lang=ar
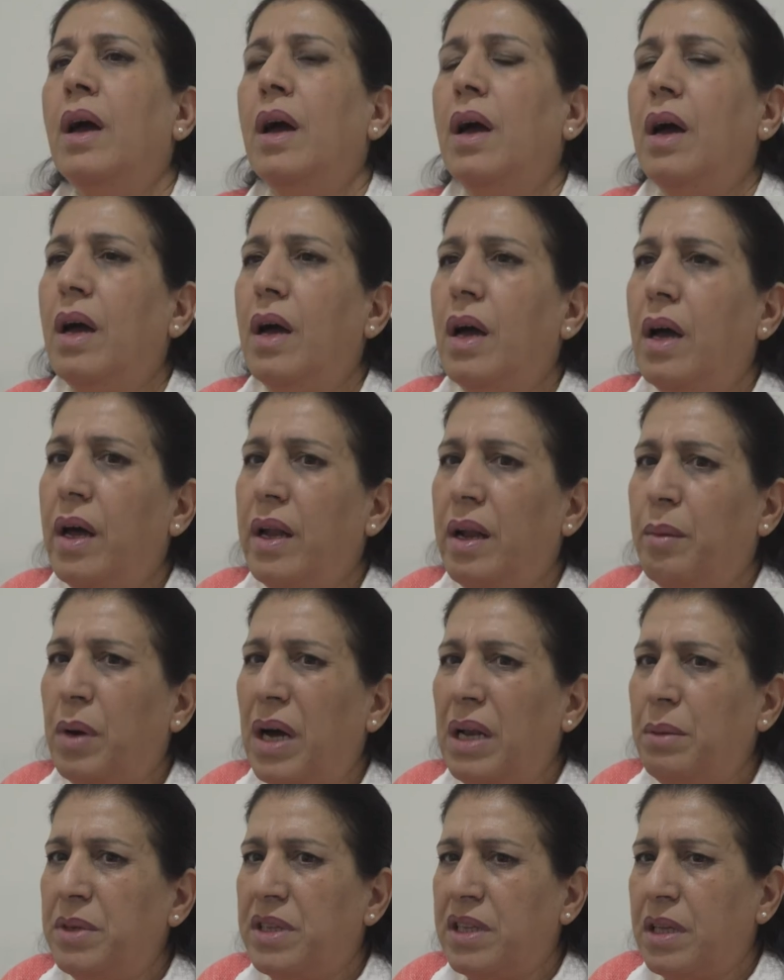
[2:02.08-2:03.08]
آه، انا
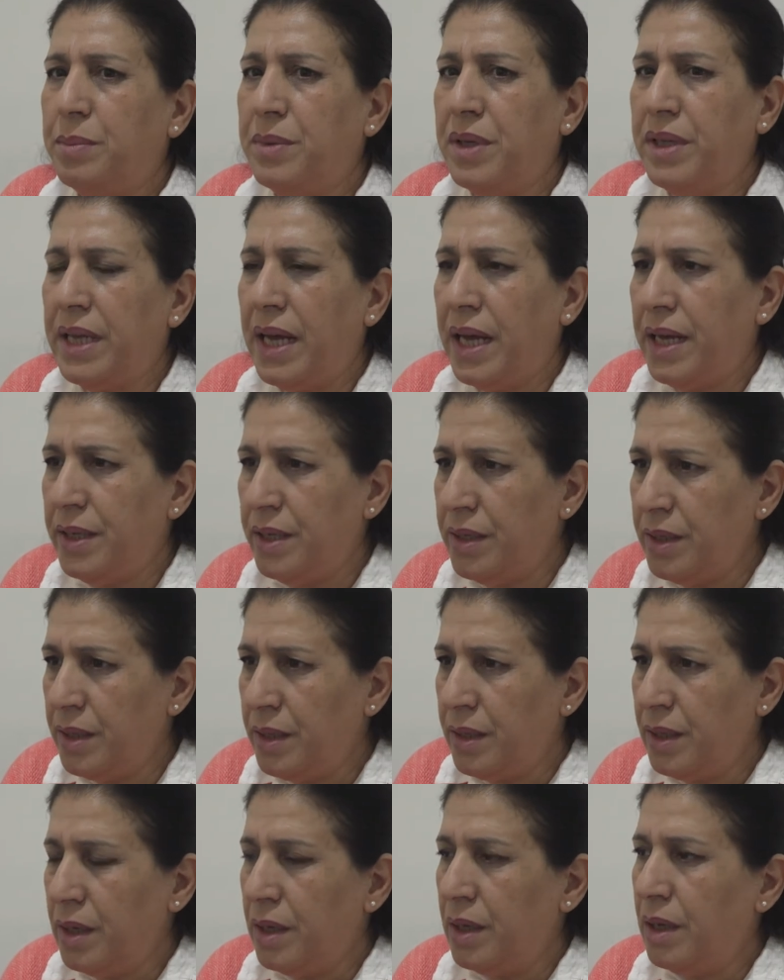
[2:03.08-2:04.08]
معلمه ابتدائي
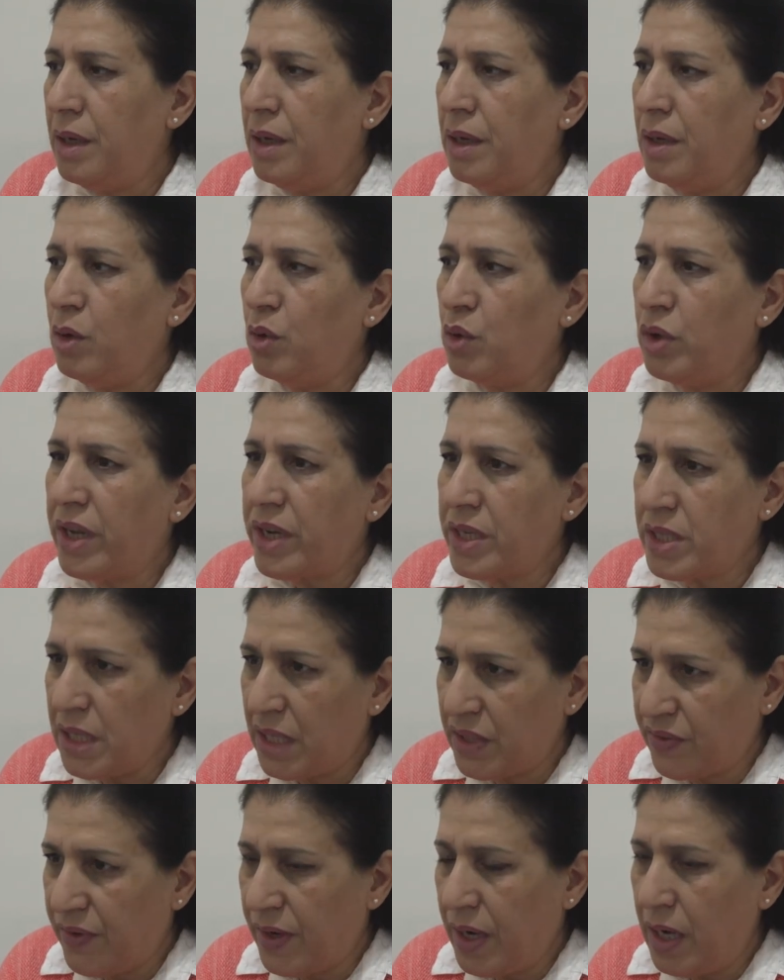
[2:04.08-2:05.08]
آه، ادرس
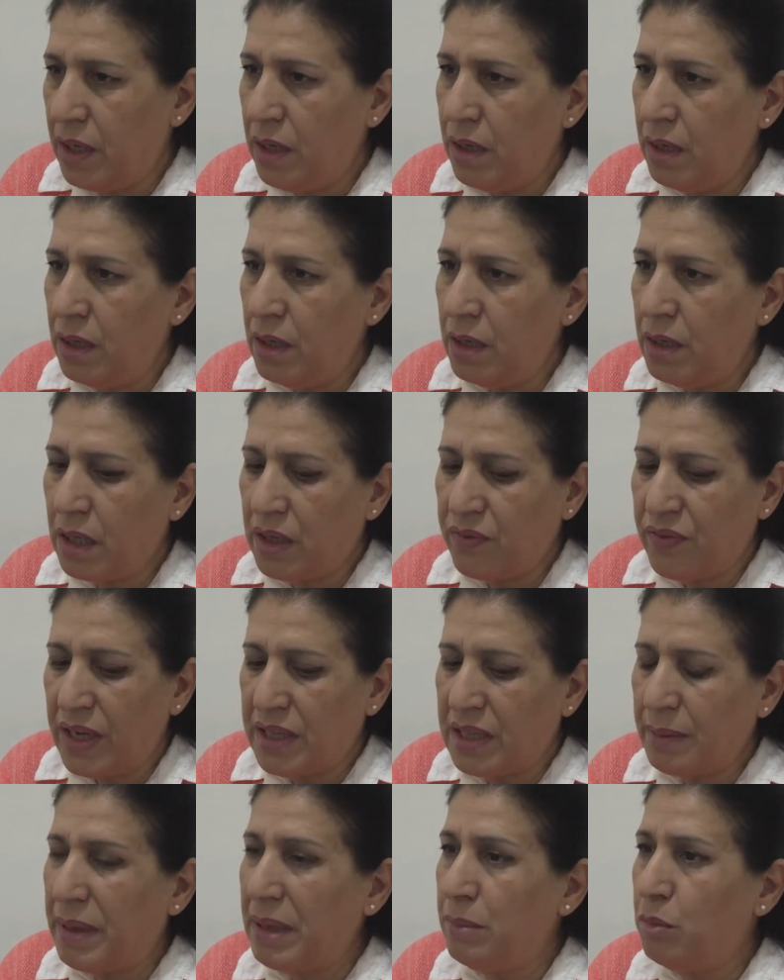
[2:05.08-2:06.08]
اطفال اطفال
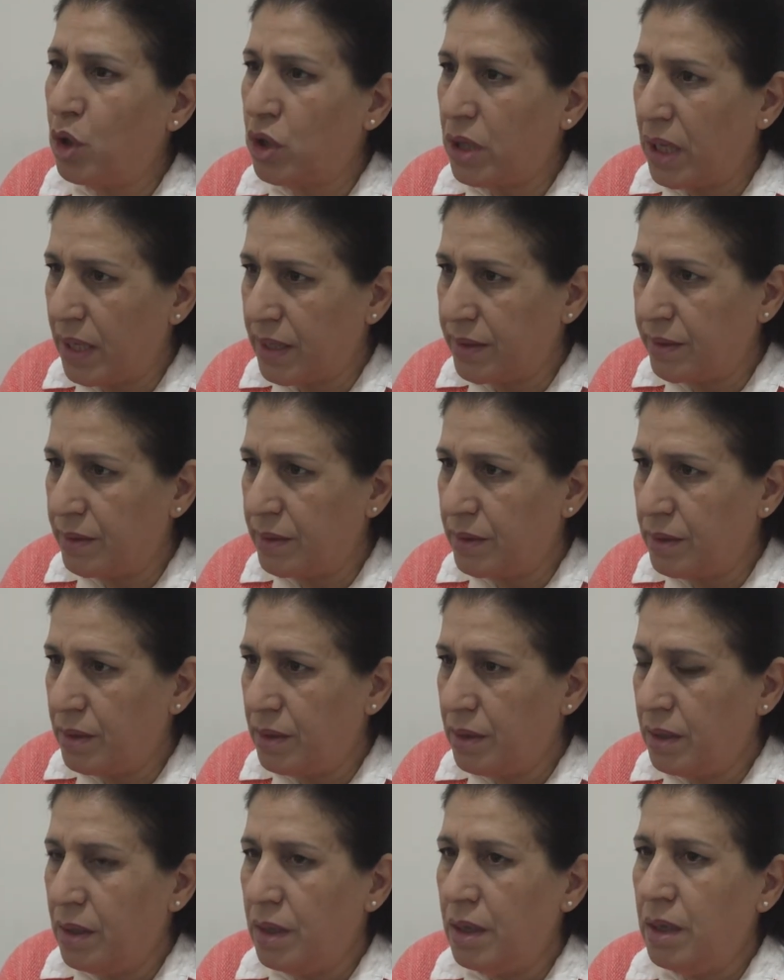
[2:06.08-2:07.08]
طبعا مختلط
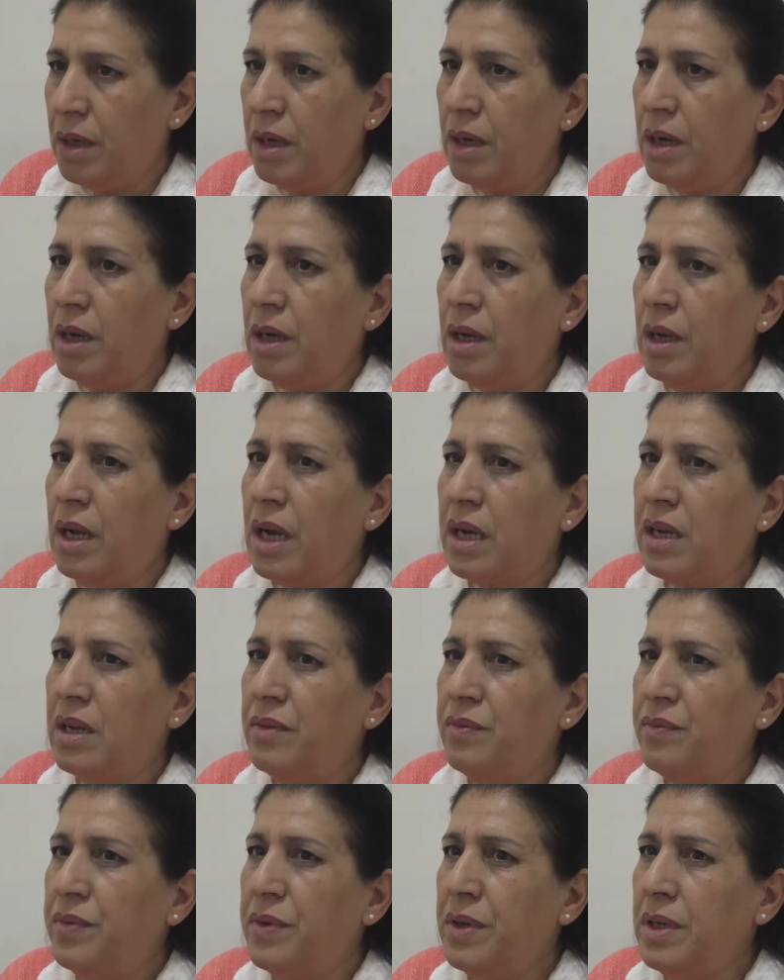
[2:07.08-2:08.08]

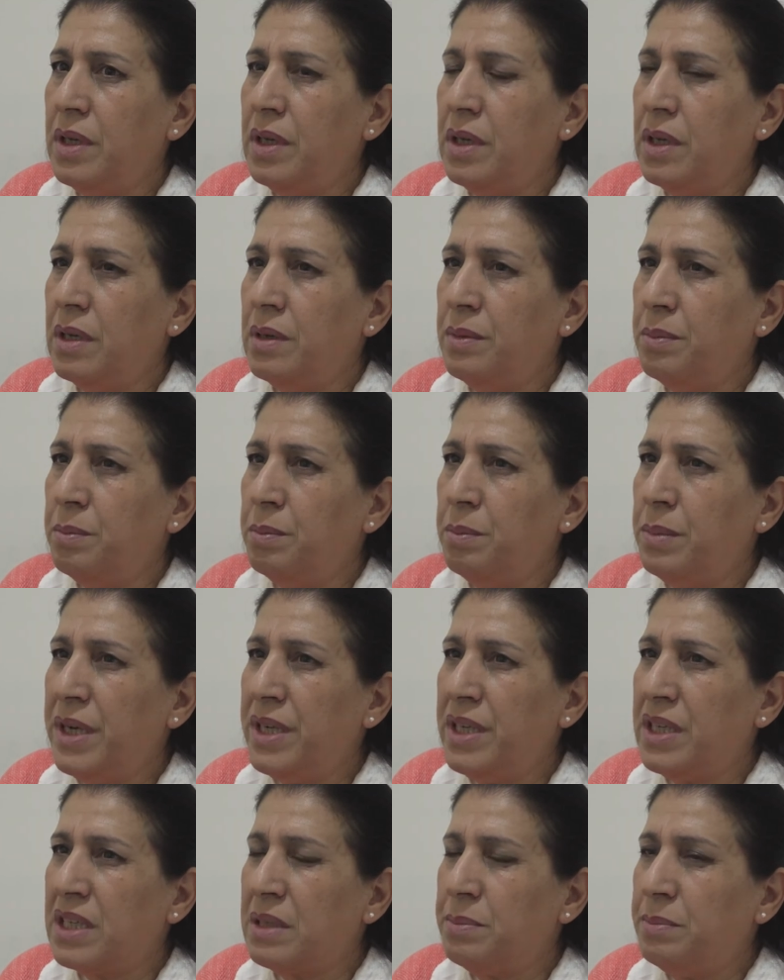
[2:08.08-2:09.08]
لكن في
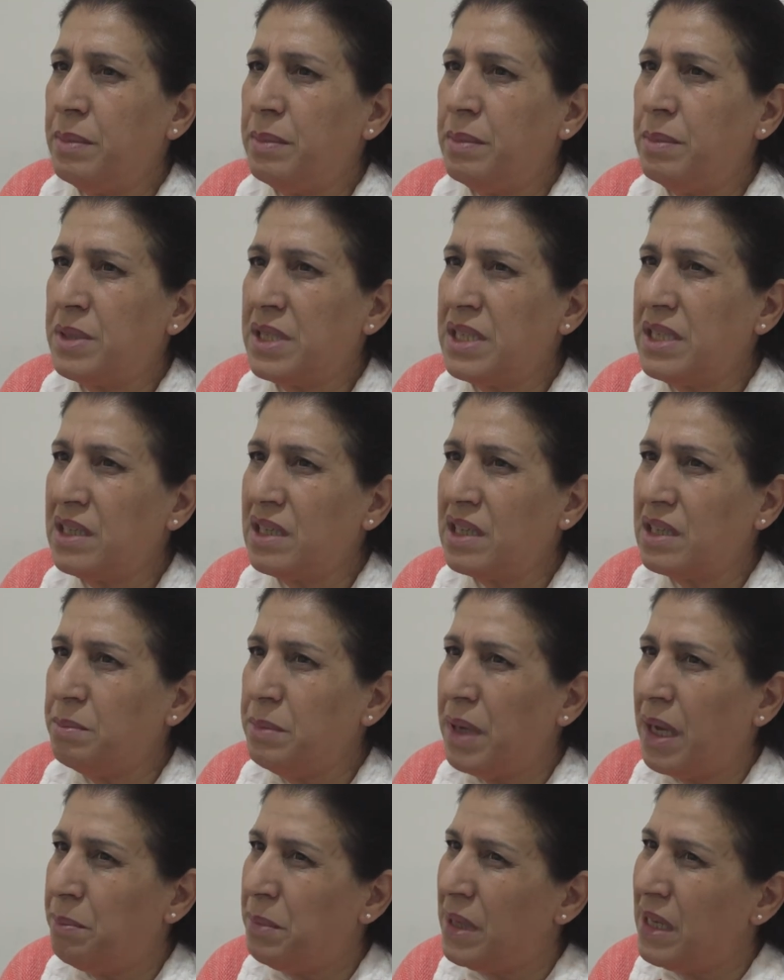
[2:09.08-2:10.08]
بين بسنه
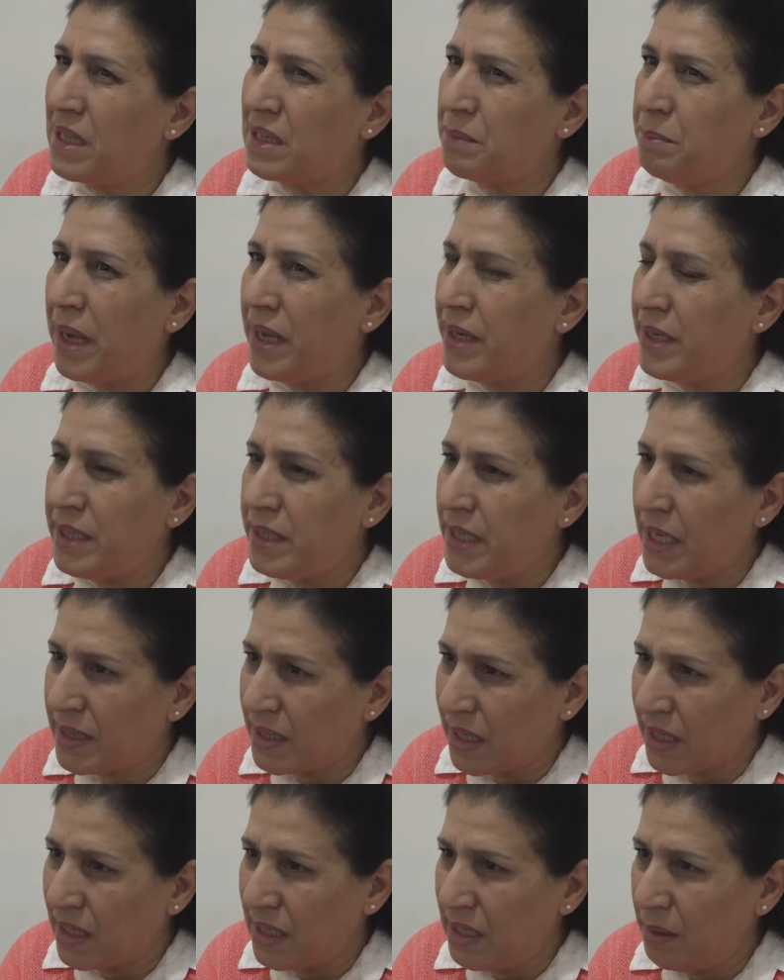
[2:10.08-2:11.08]
بالثمانينيات
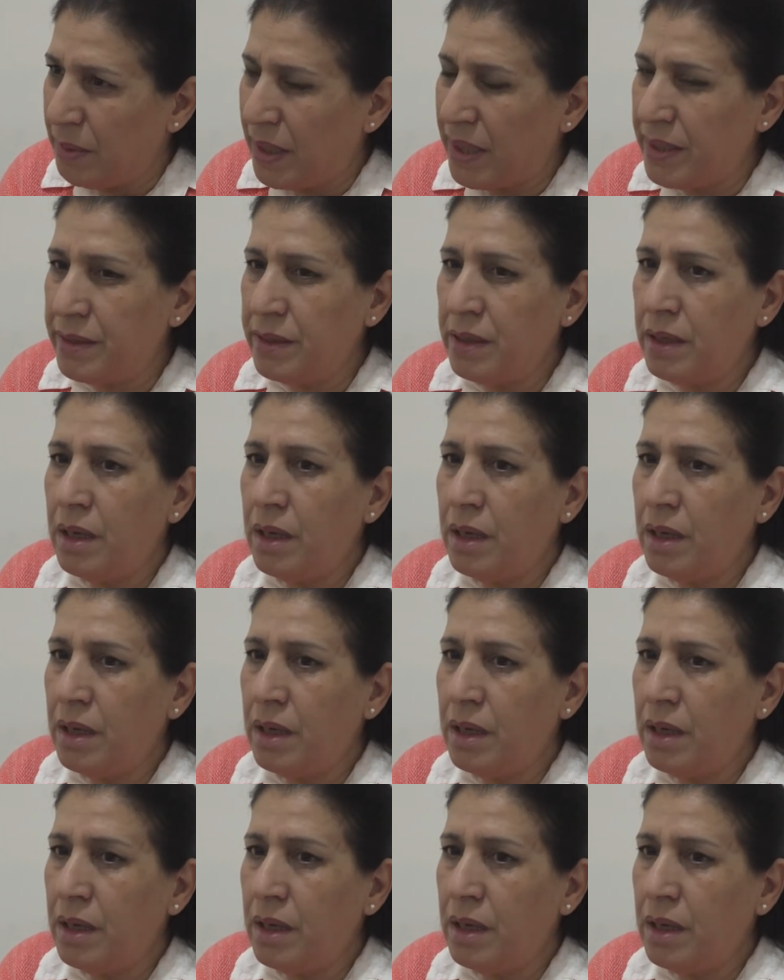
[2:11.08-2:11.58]
تقريبا